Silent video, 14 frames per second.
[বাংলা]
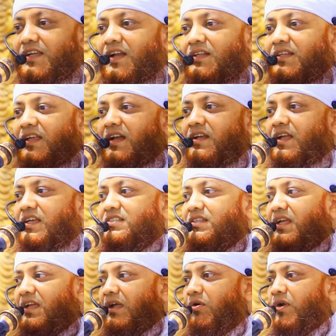জিনাদের কাছ
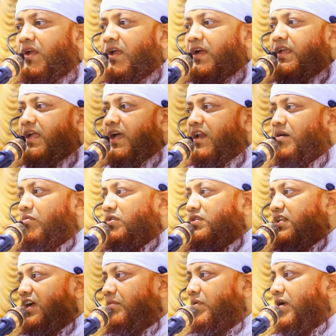থেকে অনেক
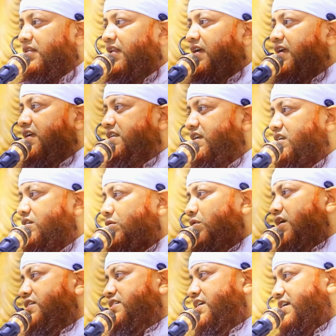কেরামতি আমরা দেখেছি
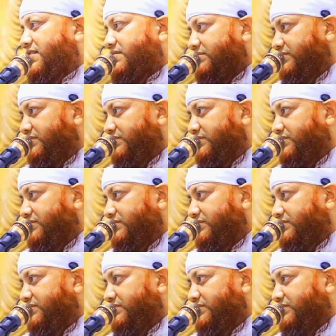শুনেছি